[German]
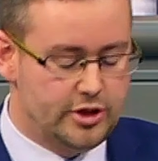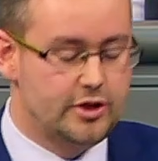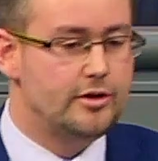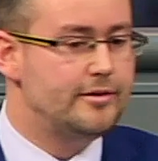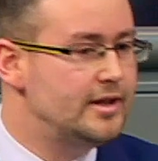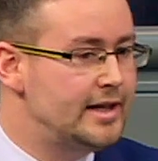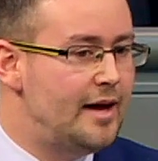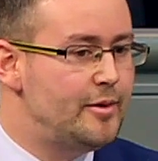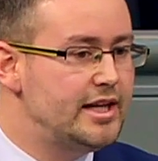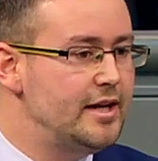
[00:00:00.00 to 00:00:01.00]
würde ein
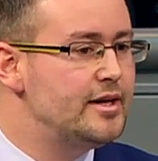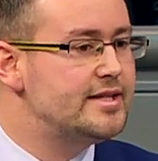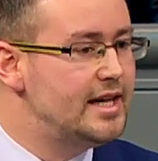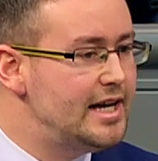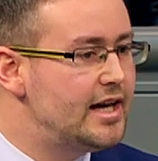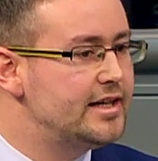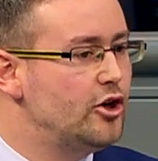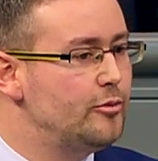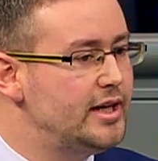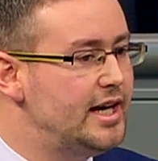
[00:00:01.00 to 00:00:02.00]
Arbeitgeber sehr lange
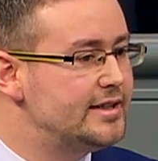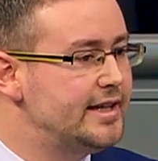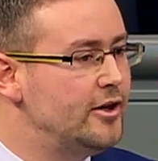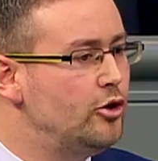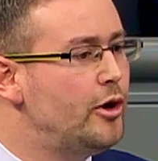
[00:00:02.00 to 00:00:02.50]
darüber nachdenken,